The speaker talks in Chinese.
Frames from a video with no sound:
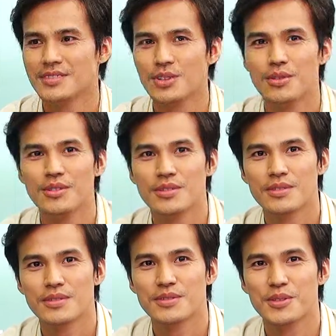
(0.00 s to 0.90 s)
总
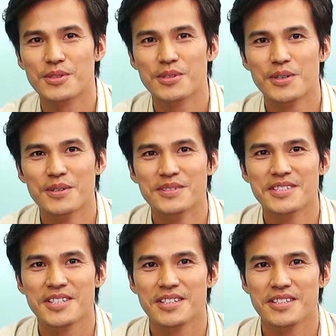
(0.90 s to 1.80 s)
总共
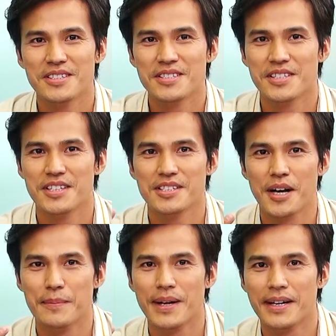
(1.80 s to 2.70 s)
七七
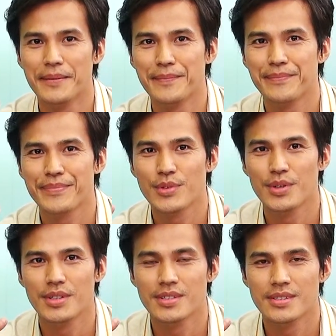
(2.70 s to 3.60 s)
场吧，嗯，
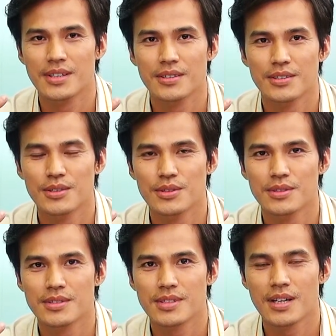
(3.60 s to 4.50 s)
对。然
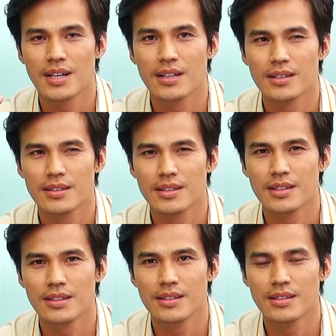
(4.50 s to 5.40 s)
后在
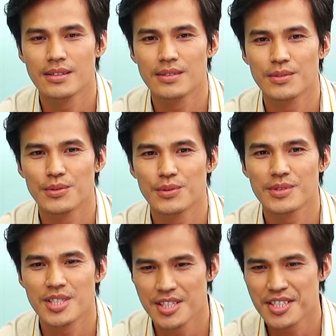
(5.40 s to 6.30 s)
第
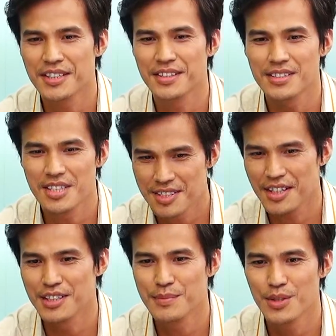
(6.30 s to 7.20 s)
七场七
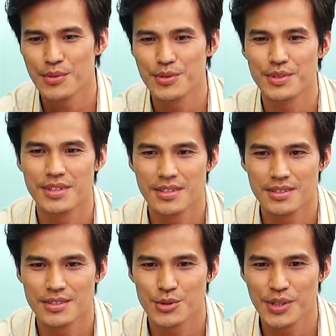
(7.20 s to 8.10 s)
场里面，我觉
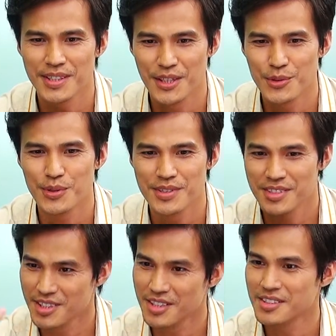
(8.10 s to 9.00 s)
得最难过的
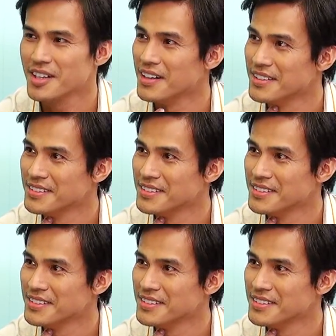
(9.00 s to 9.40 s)
是第二场。